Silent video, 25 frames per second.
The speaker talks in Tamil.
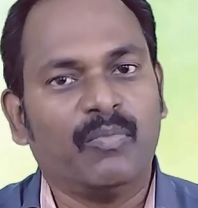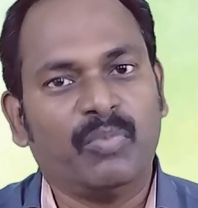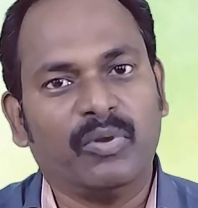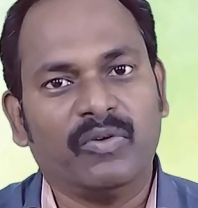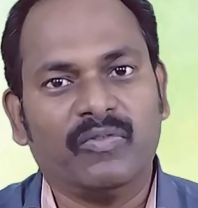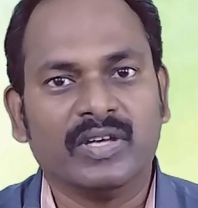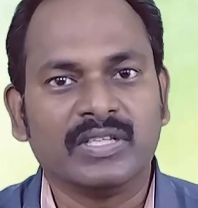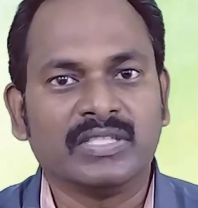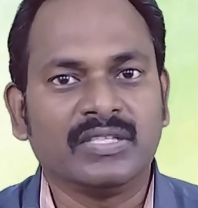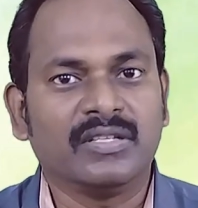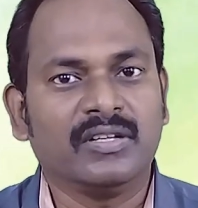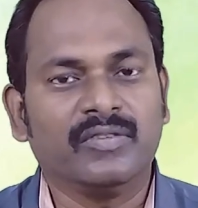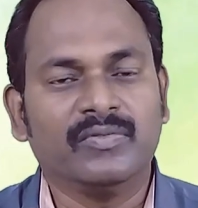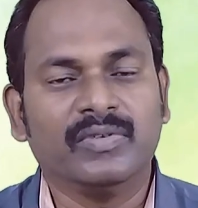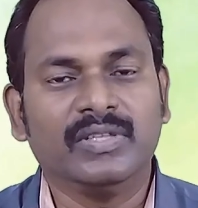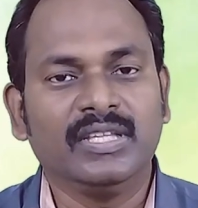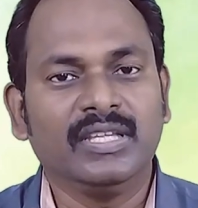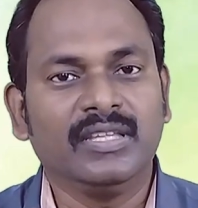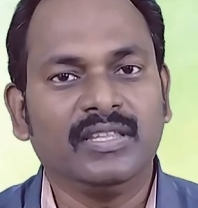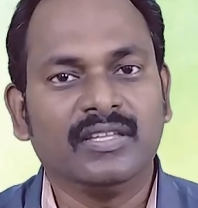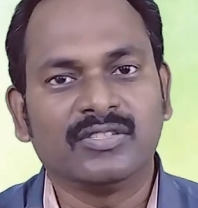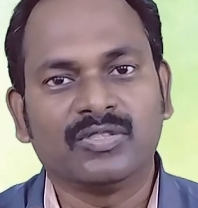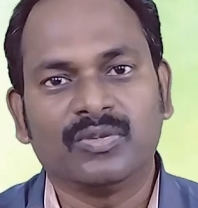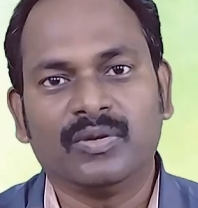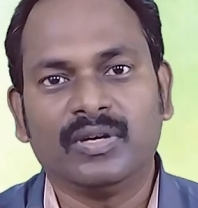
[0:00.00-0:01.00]
அப்போ வசனம்
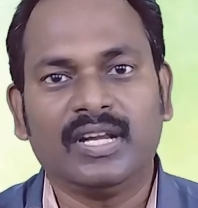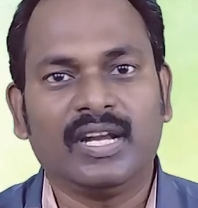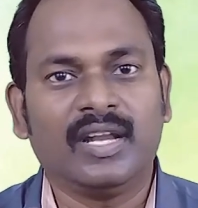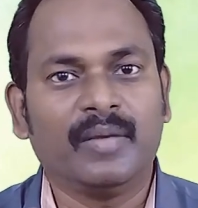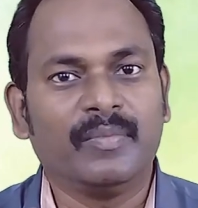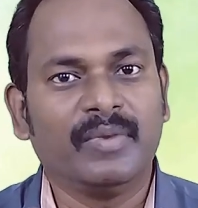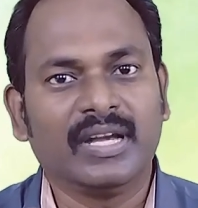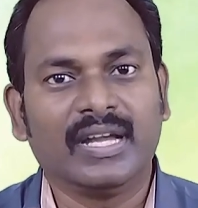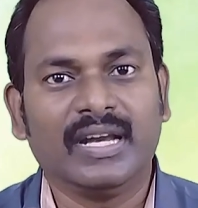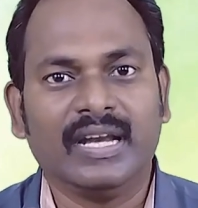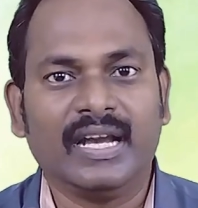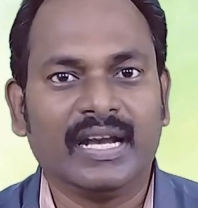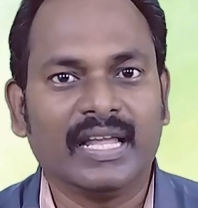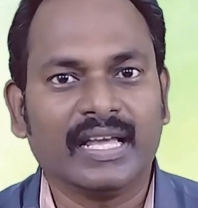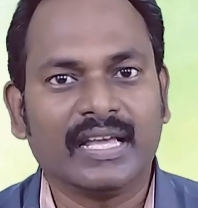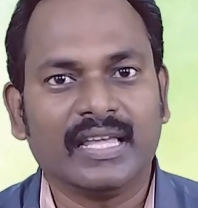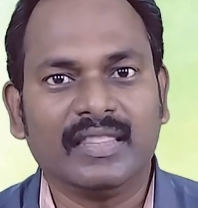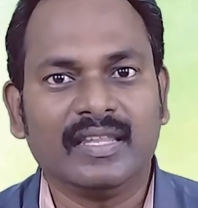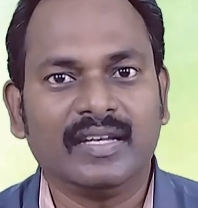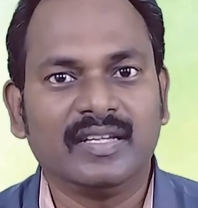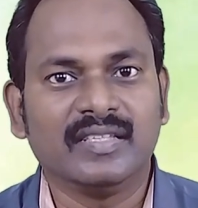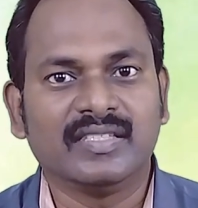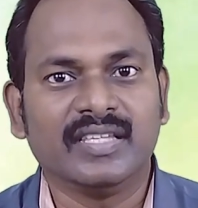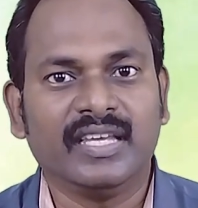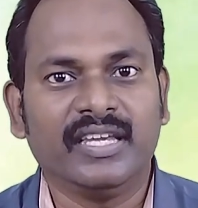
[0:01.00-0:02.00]
வந்து இதை சொன்னால் நமக்கு நடக்க
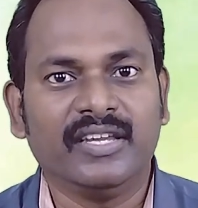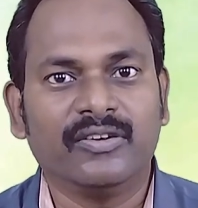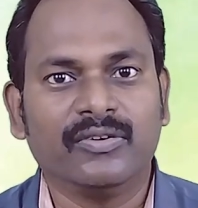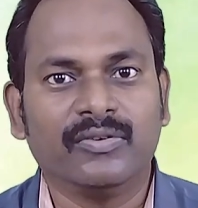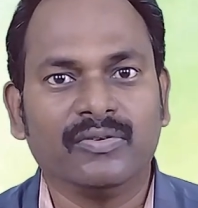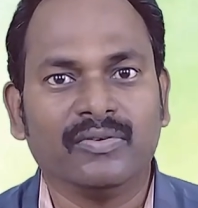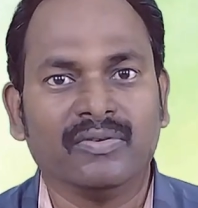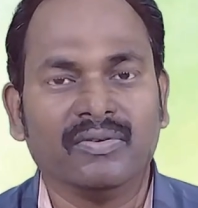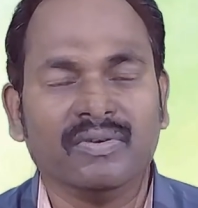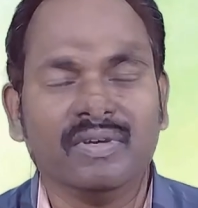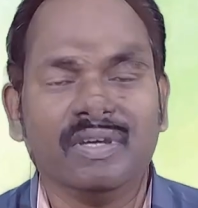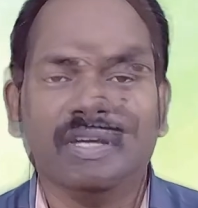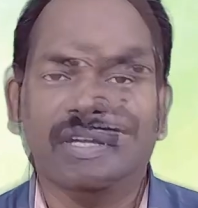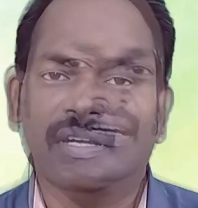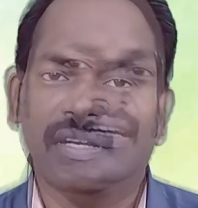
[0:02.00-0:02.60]
தானே செய்யணும்